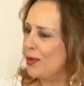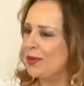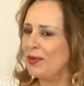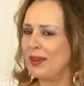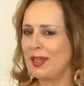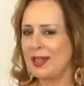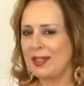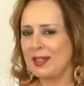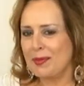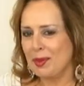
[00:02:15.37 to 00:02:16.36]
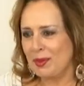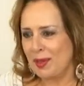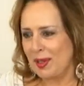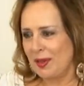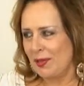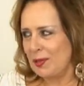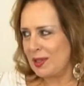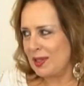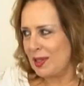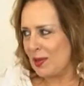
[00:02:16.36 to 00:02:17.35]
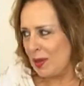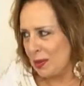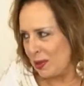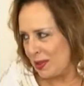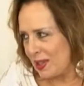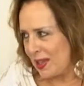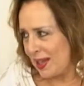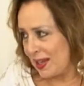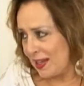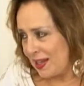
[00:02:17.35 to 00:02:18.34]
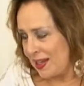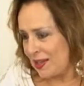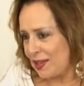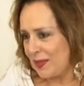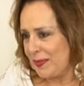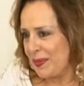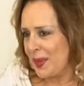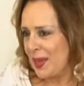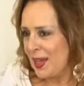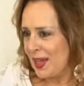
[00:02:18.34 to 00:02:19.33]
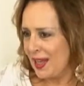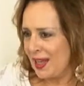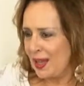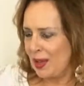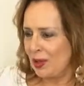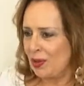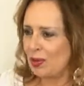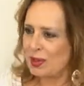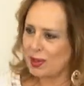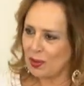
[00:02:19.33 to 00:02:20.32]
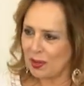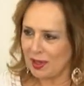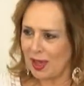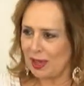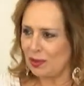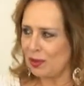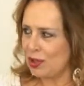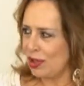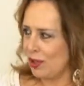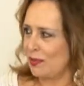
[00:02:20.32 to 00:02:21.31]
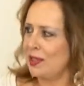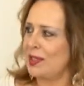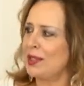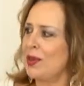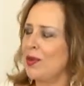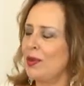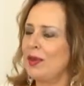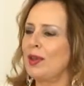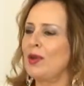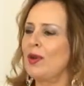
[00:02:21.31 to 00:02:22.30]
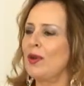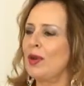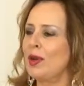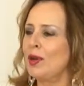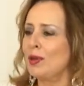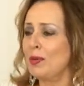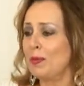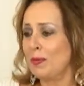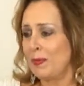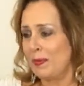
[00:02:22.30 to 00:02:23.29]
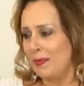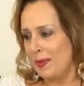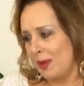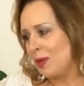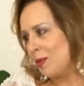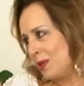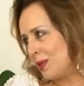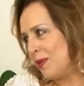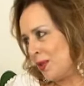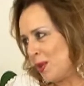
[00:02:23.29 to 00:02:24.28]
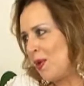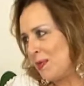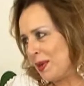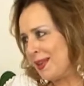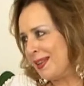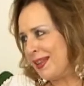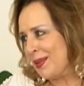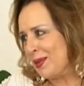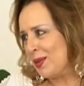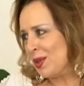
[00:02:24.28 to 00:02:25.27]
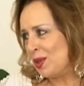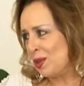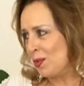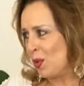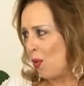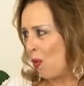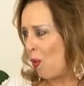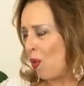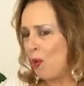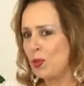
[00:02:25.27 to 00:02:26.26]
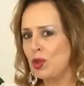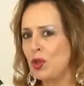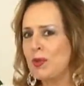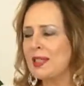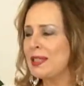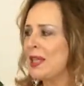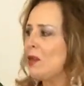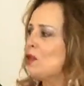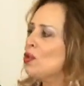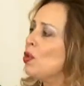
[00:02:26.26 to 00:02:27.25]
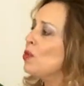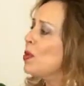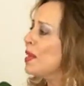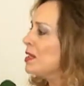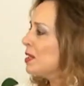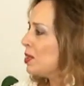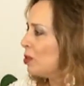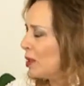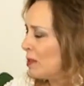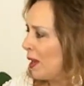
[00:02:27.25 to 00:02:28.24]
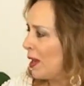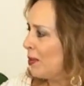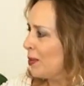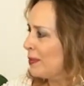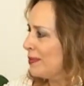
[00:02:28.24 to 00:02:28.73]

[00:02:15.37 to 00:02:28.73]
Quando eu falei da sabedoria, vamos trazer agora para a nossa realidade. Todo esse cuidado hoje que você está colocando, inclusive eu aprendendo sobre o corpo, sobre as células. Como é esse seu trabalho?